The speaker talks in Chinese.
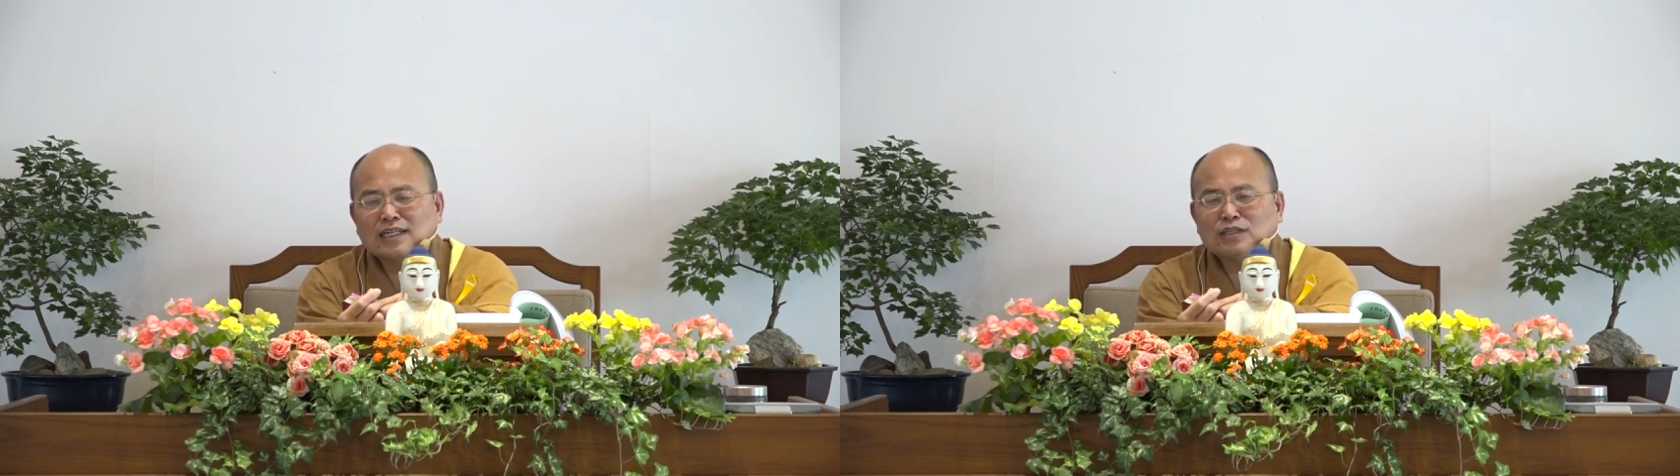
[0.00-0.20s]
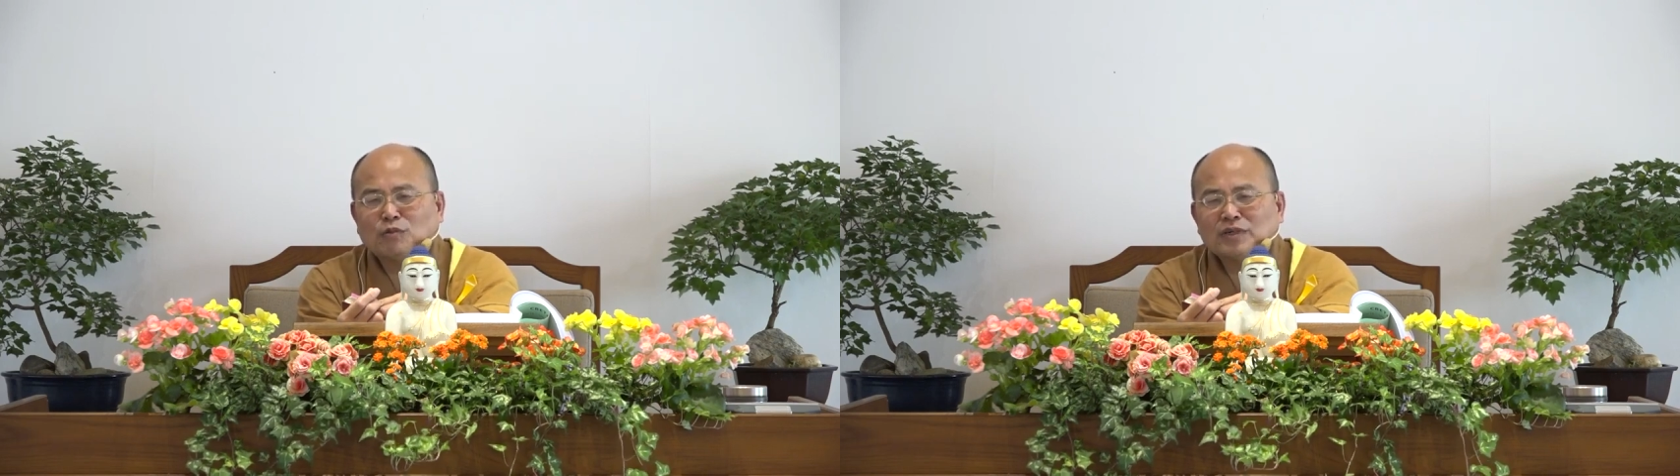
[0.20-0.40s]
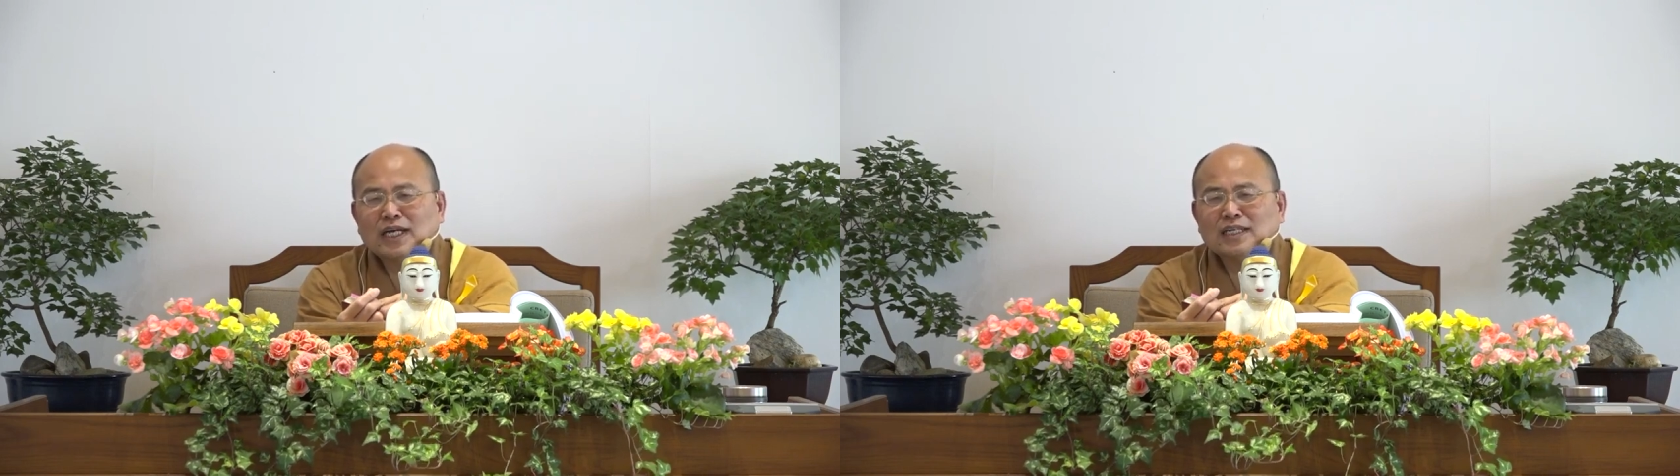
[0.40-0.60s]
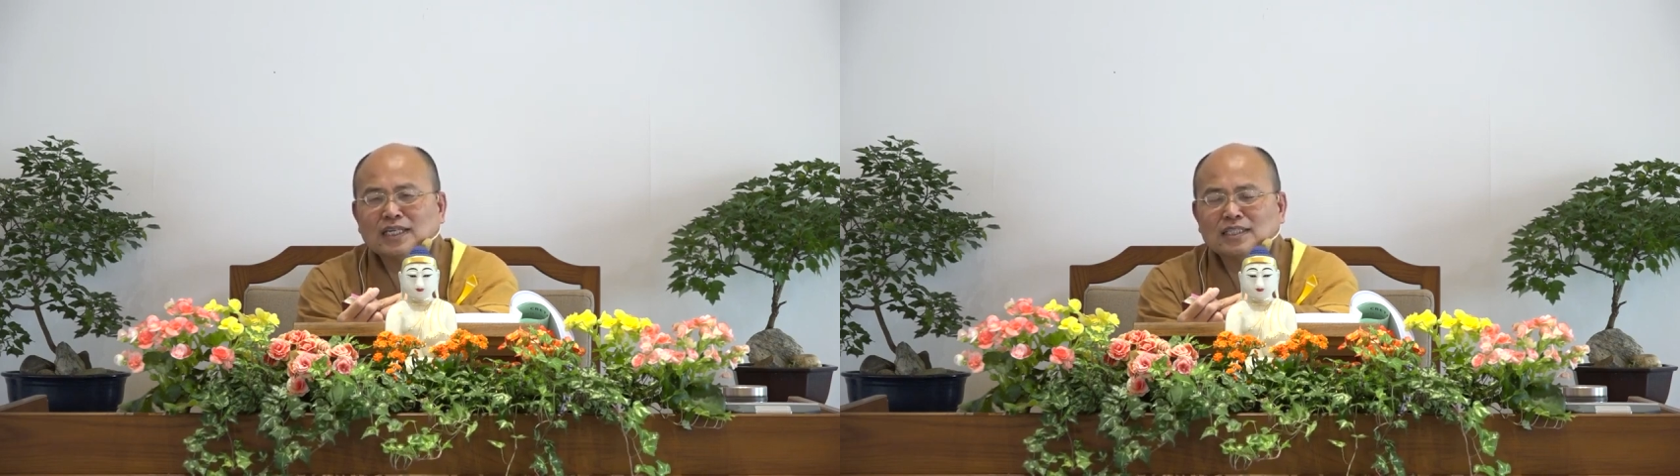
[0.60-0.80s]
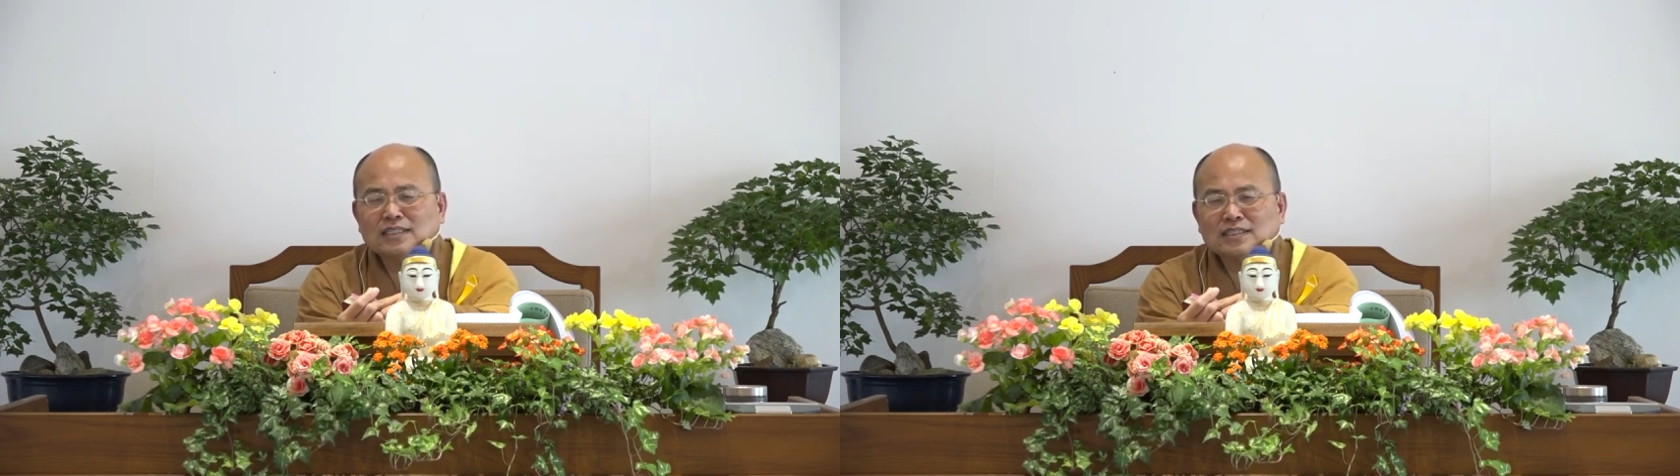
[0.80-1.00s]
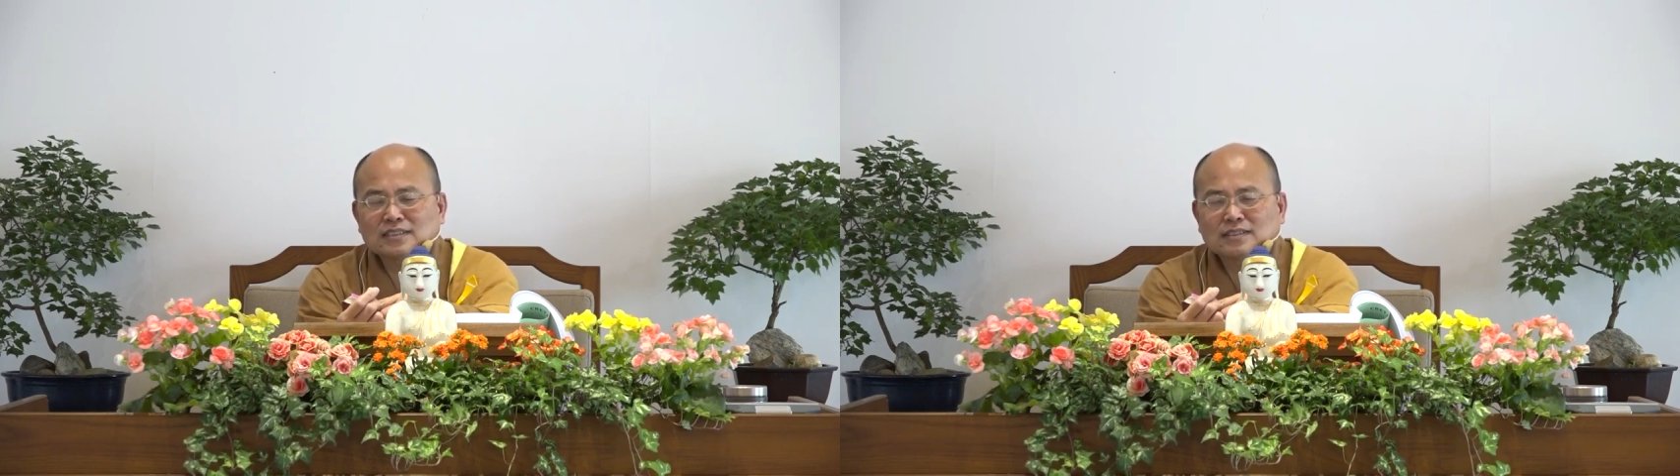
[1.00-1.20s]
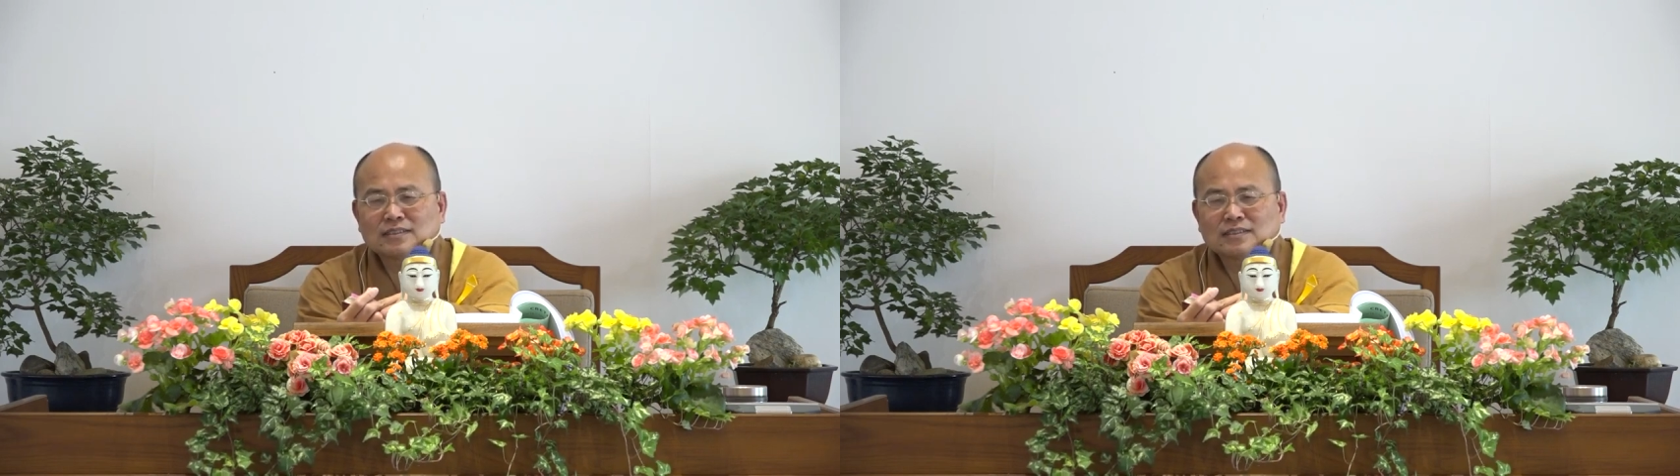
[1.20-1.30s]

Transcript: 那里我们看那个，